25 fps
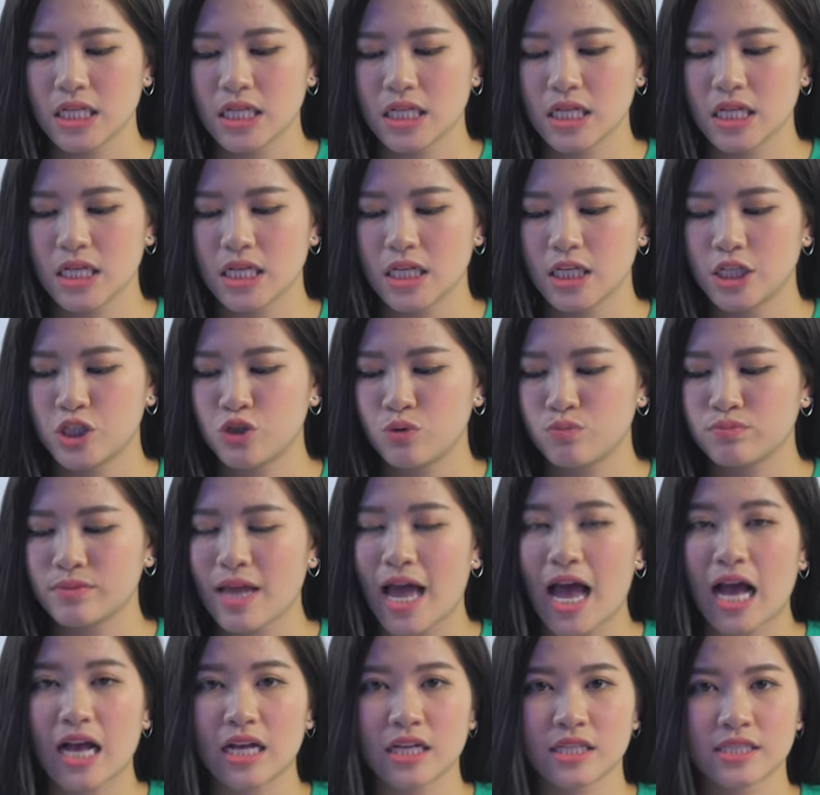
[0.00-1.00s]
thì chúng
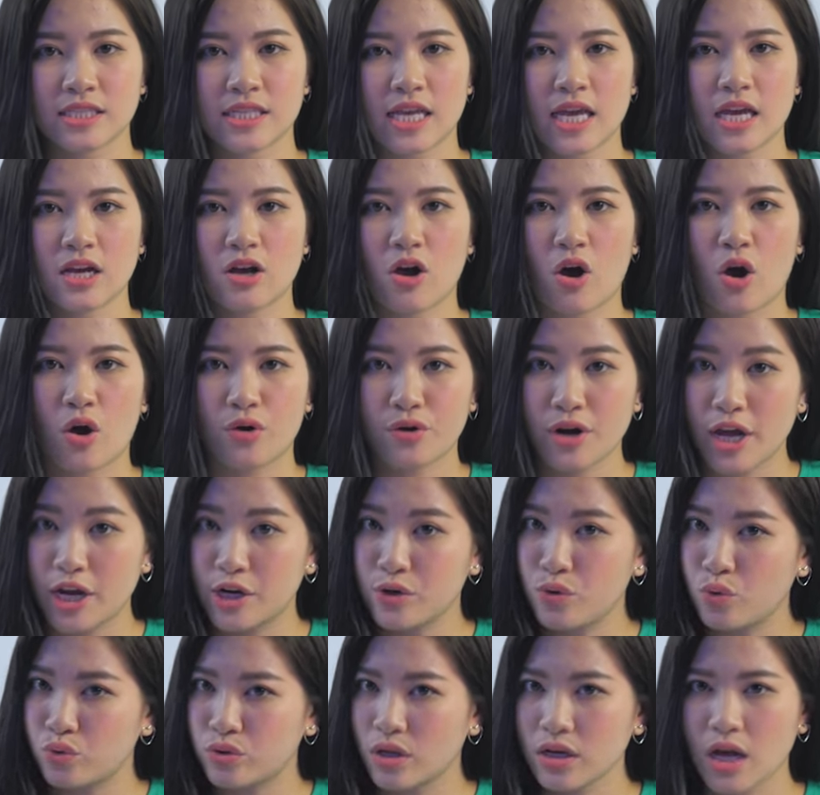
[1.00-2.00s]
ta sẽ có đầy
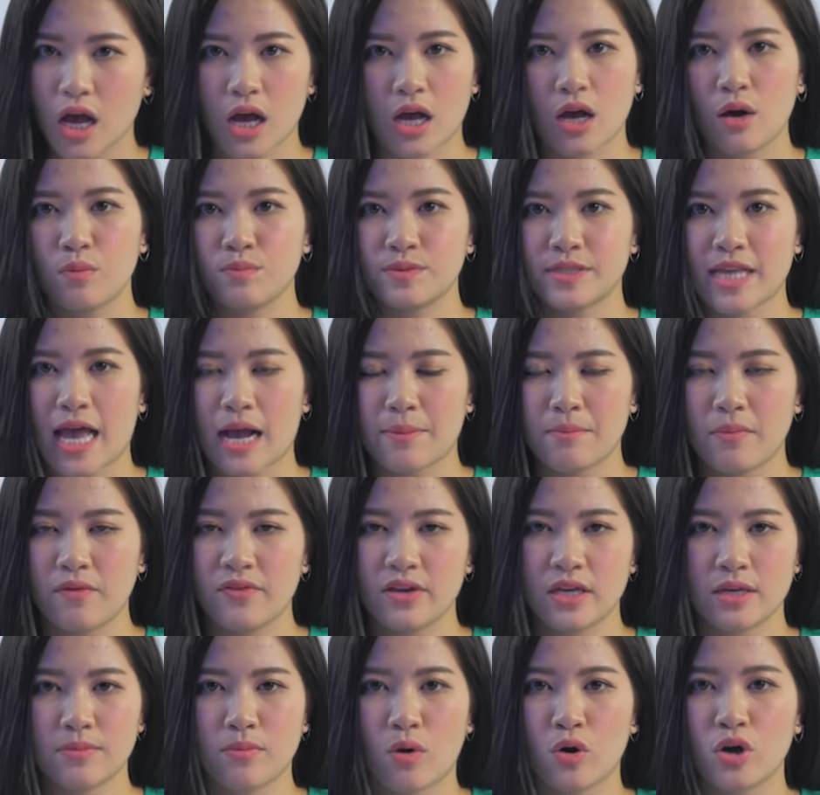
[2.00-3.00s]
đủ tất cả cổng sạc, bởi
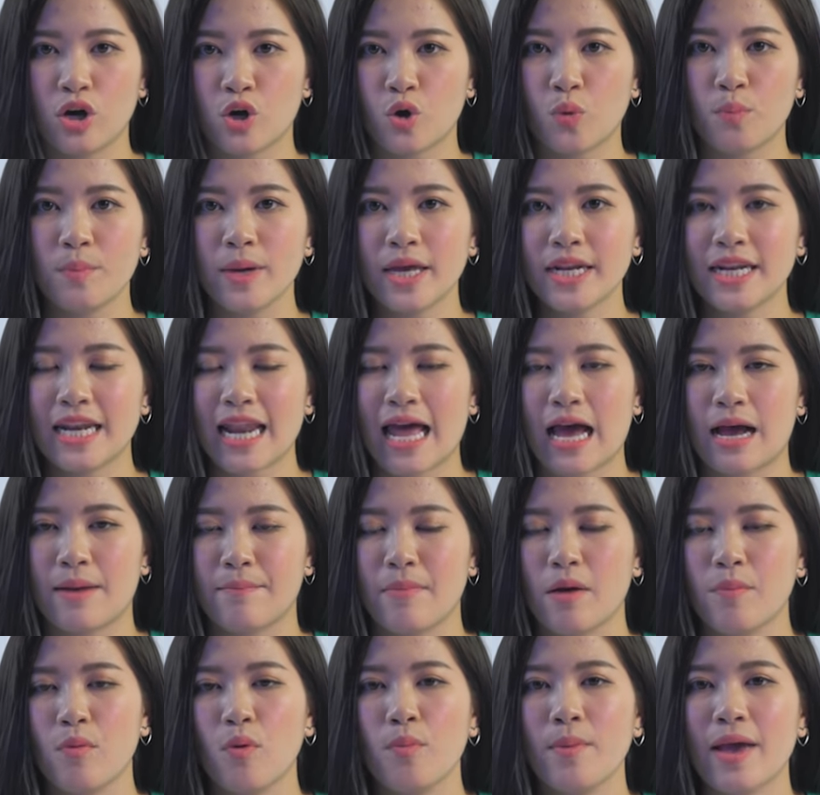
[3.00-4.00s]
vì mọi người cũng biết là
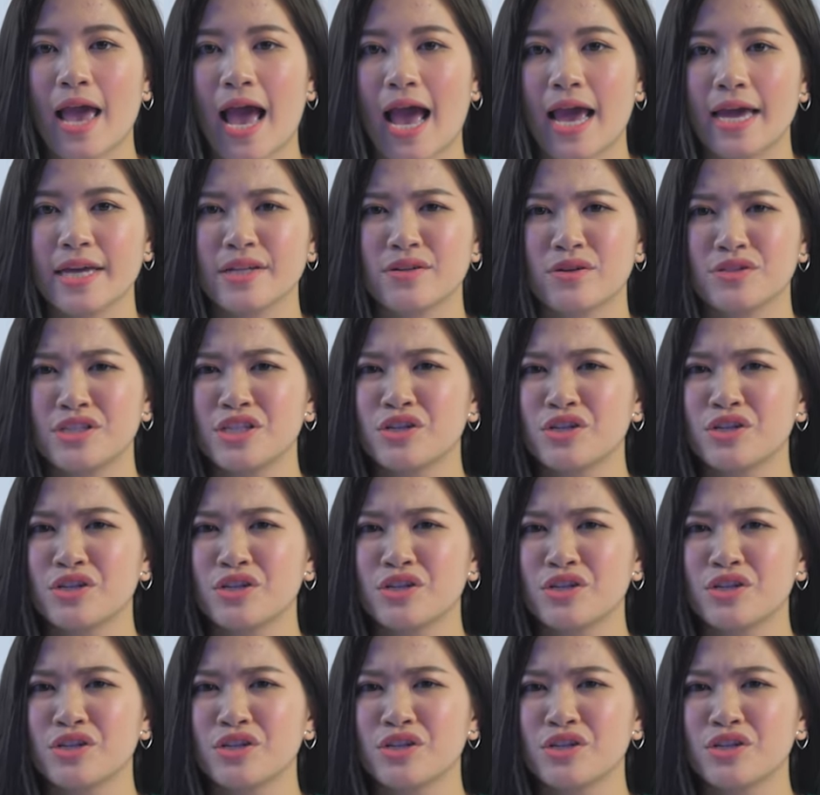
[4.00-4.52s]
MacBook 12 nó